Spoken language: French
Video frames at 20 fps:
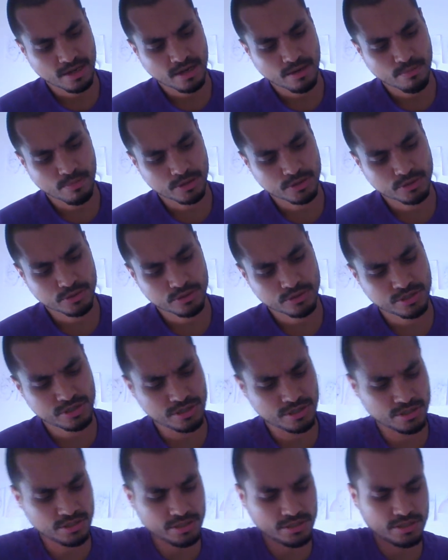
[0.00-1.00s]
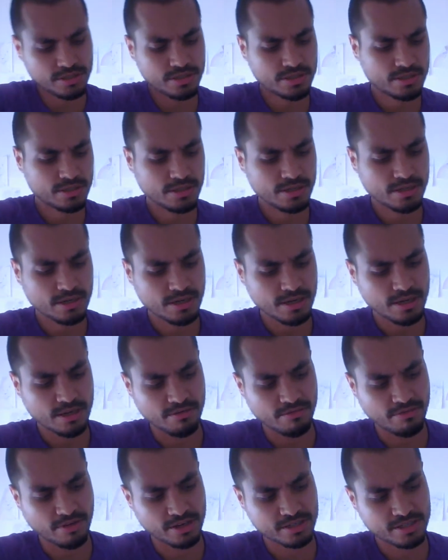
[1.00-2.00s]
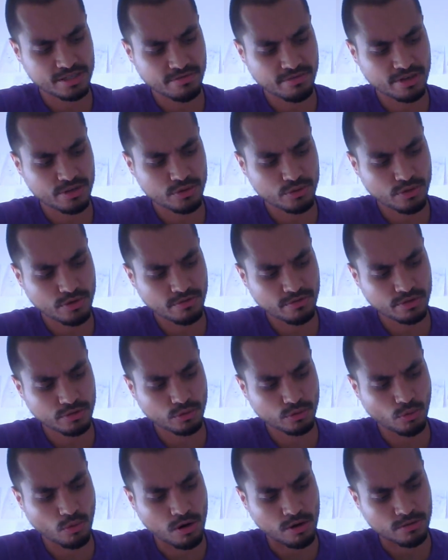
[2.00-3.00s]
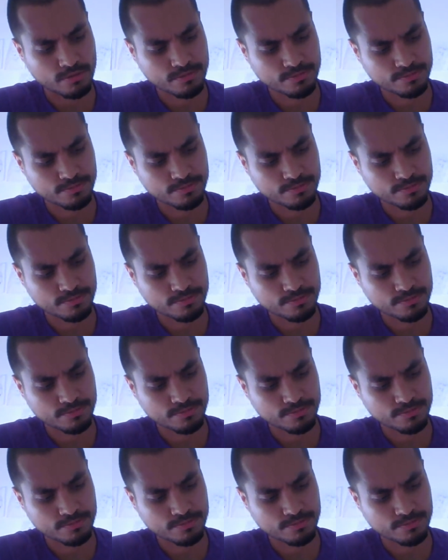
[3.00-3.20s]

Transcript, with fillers: Matthieu 6, versets 22 à 23.